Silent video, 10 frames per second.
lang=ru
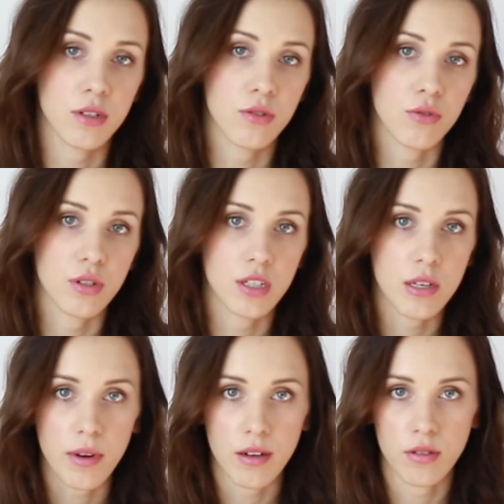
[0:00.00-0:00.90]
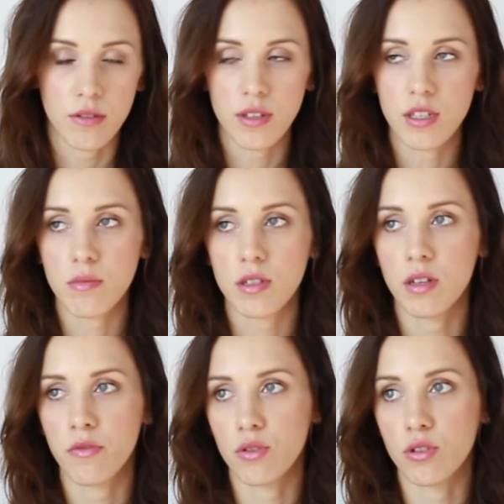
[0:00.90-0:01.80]
которые занимаются визами,
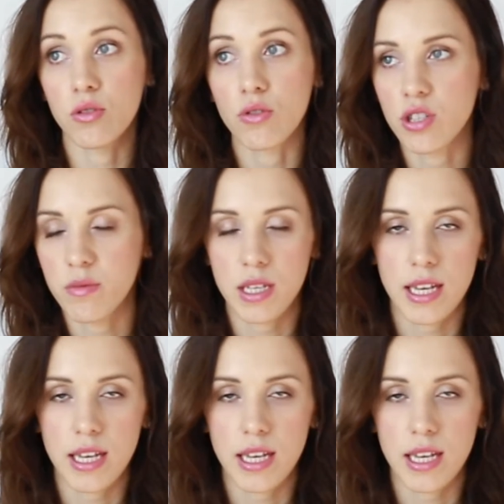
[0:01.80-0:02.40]
довольно сложными